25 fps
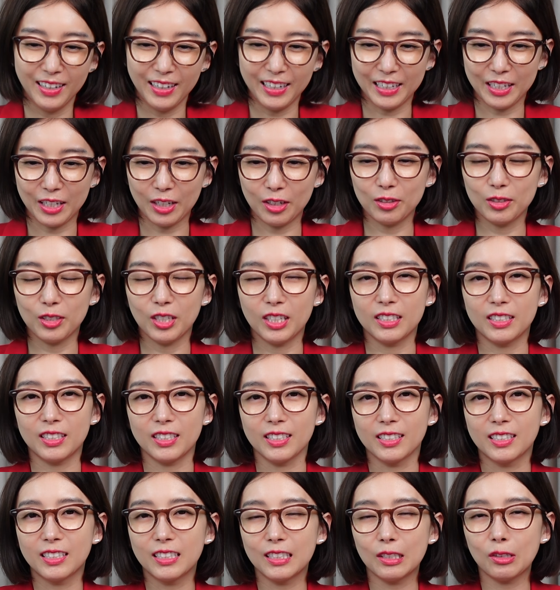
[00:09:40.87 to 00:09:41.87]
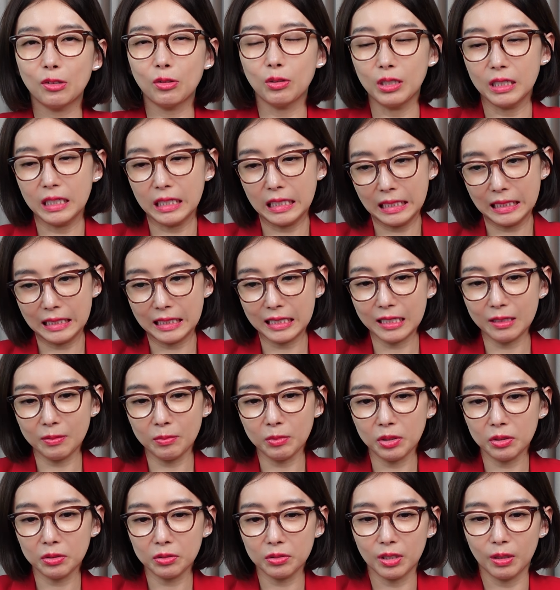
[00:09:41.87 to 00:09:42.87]
해결될지 그리고
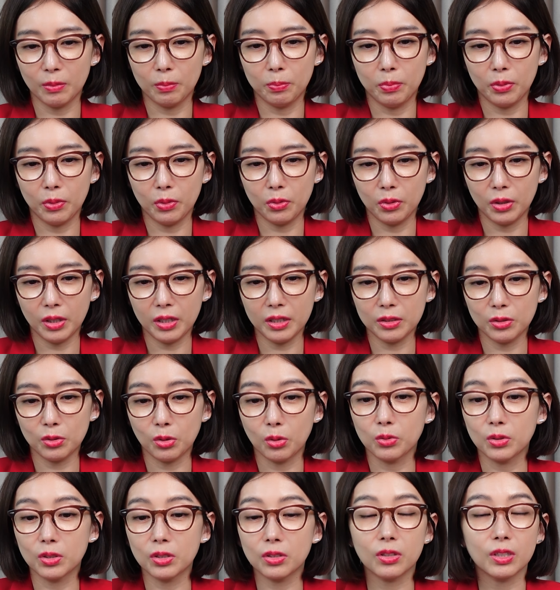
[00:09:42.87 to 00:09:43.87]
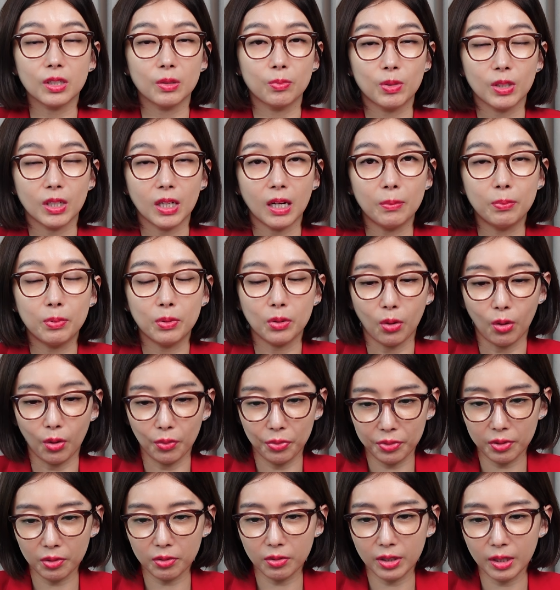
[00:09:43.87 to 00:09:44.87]
이재명 대표의 정치적 입지가 앞으로
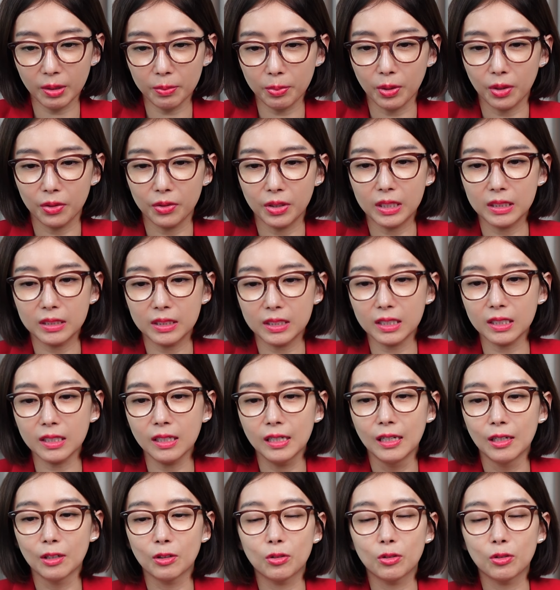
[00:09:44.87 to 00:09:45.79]
어떻게 변할지